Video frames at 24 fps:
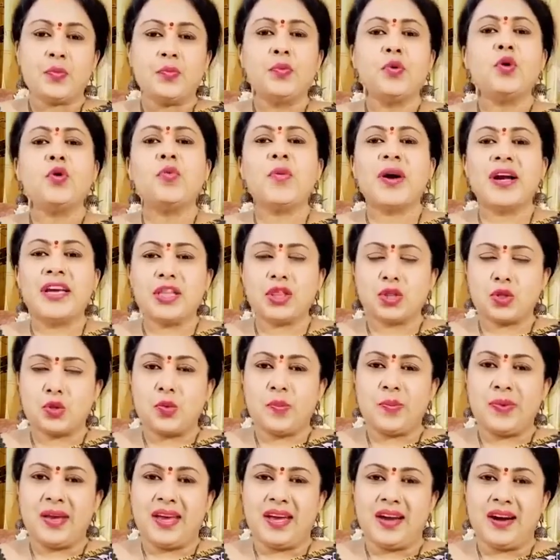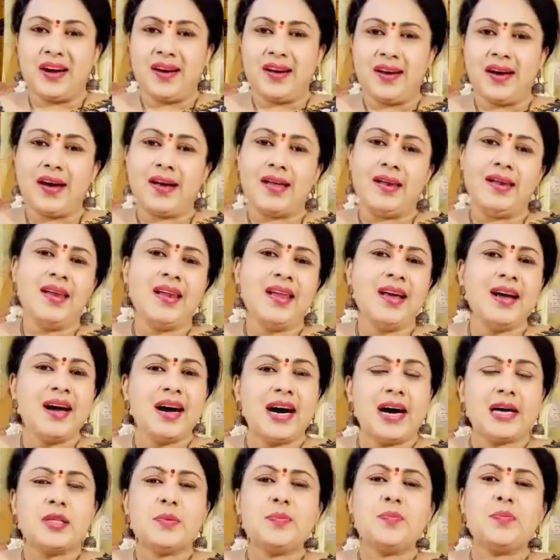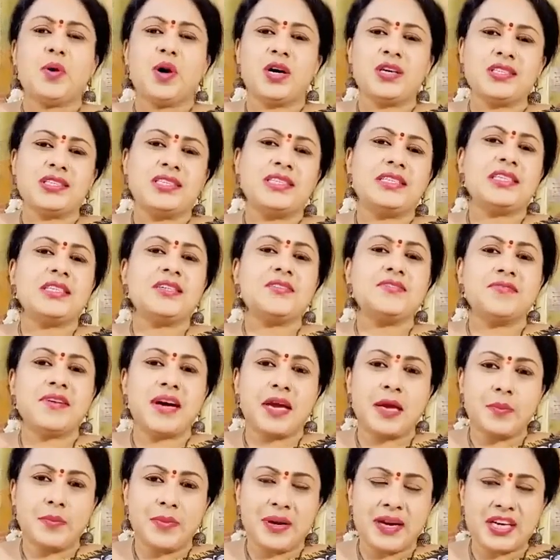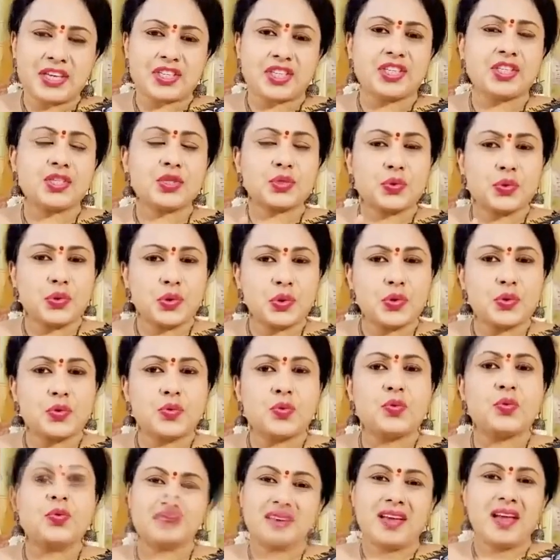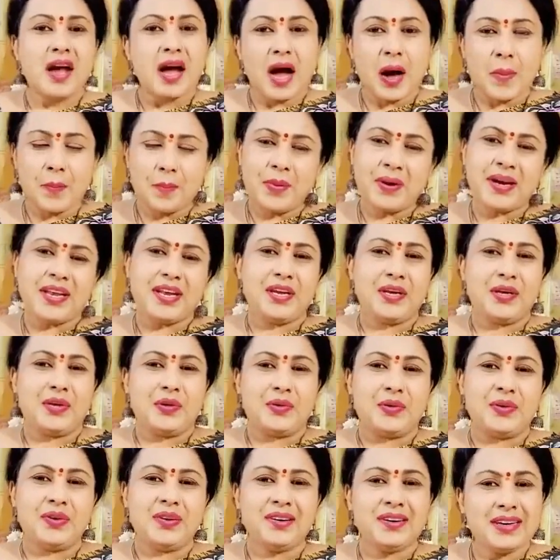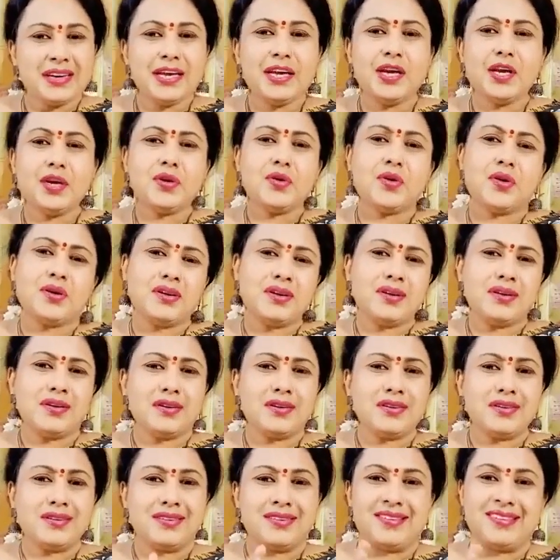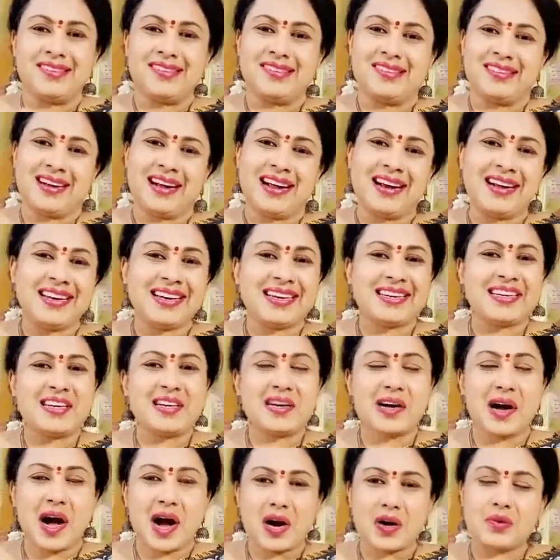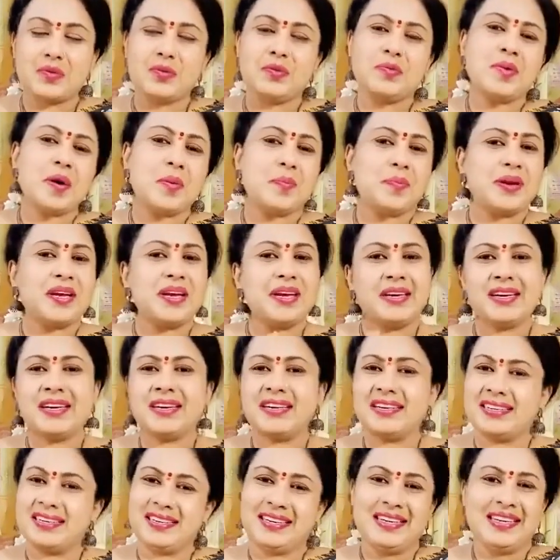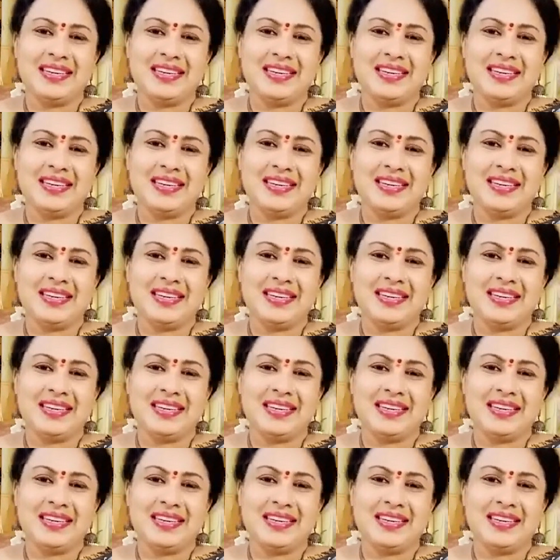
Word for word: பூ வைத்தோமே ஆனால் அது பாசிட்டிவ் வைப்ரேஷன்ஸ் கொடுக்கும் அப்படின்னும் இன்னொன்று அழகுக்காகவும் அப்படின்னு